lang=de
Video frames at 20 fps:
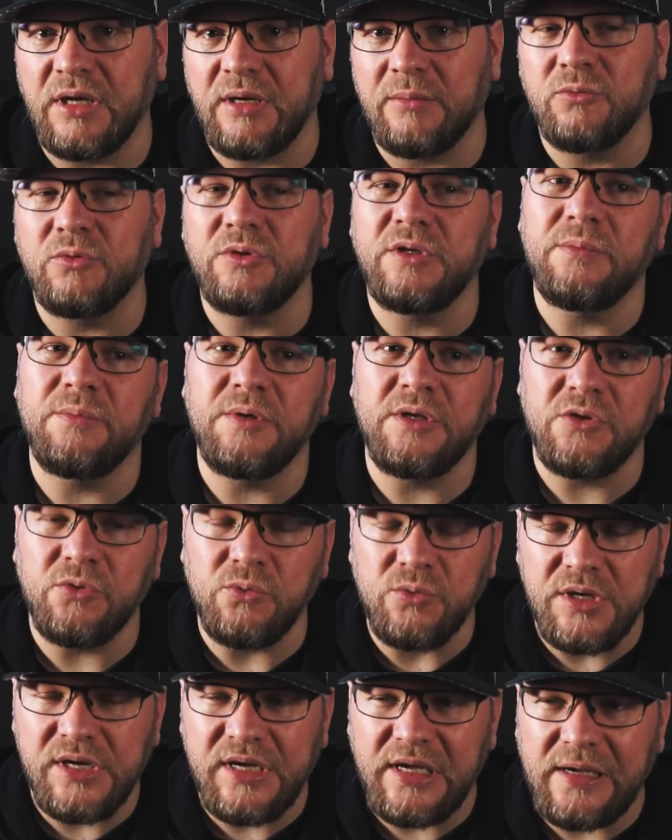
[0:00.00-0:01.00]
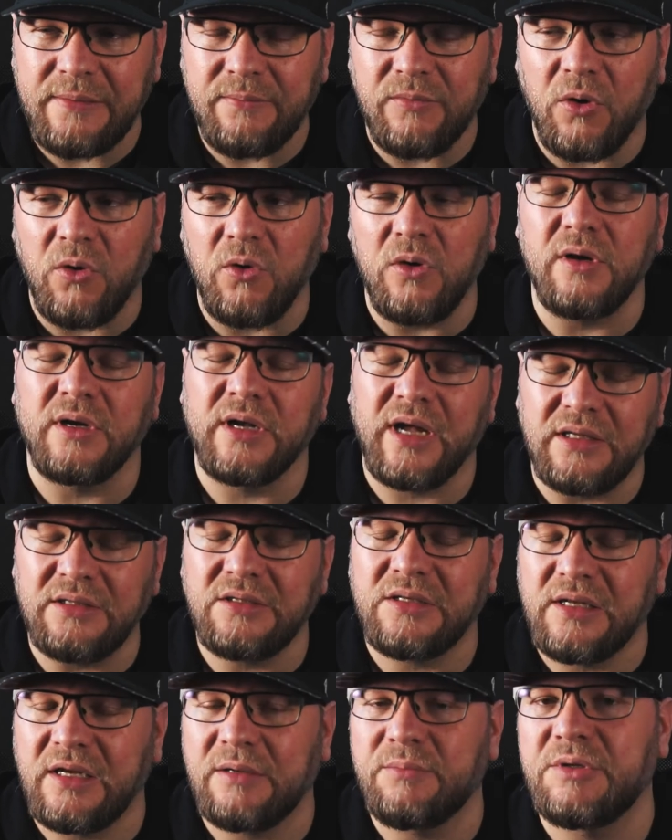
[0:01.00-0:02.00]
haben und die mich zugegeben auch ein
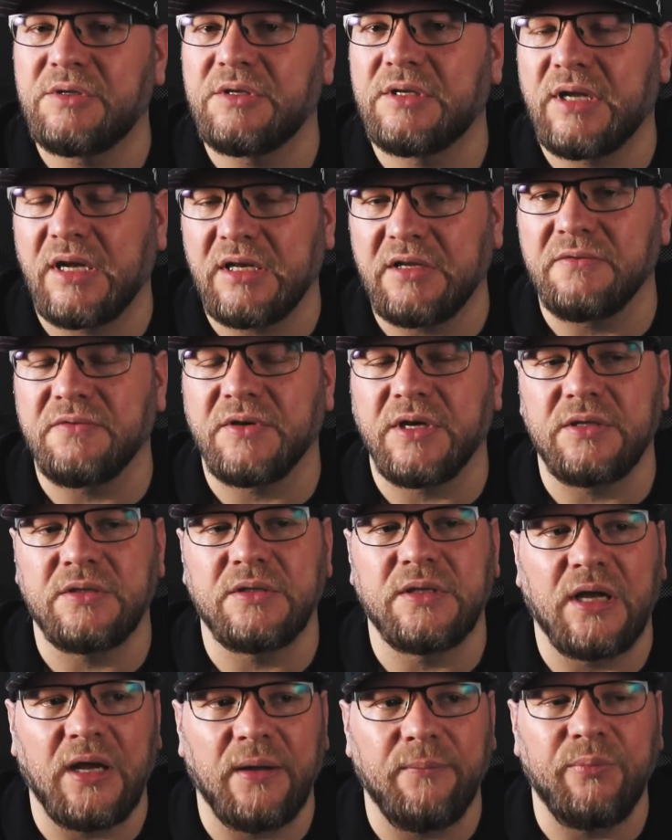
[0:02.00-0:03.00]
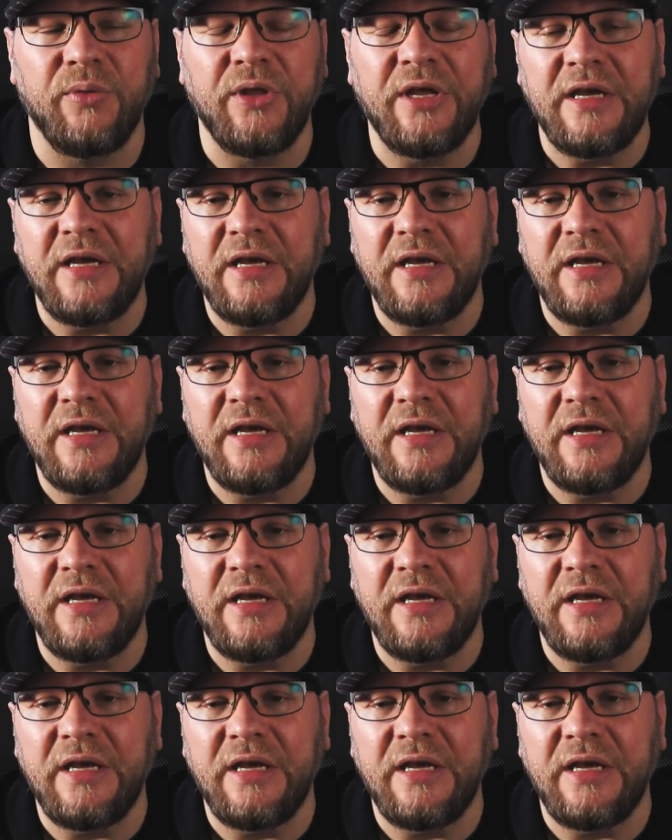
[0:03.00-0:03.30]
ganz klein bisschen angefressen haben.